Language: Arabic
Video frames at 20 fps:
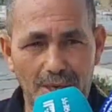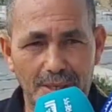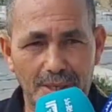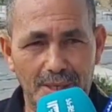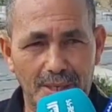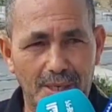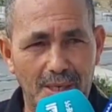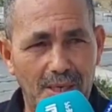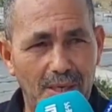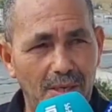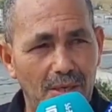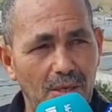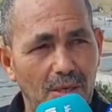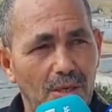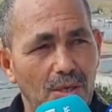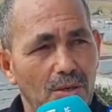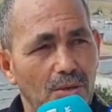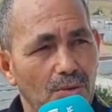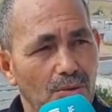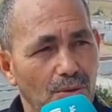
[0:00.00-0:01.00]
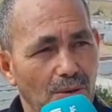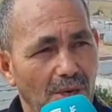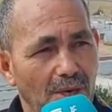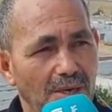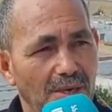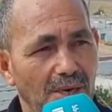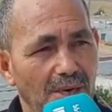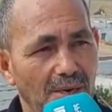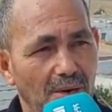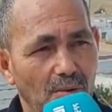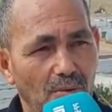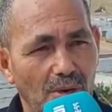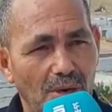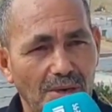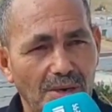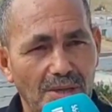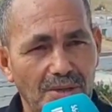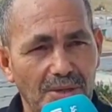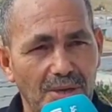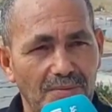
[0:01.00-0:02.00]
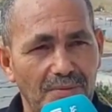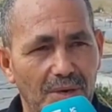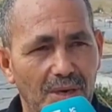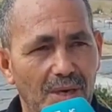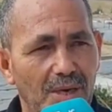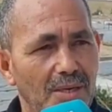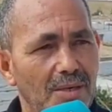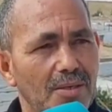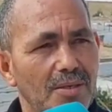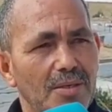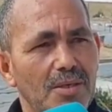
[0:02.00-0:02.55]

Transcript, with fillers: هنايا ولا ولا النظافه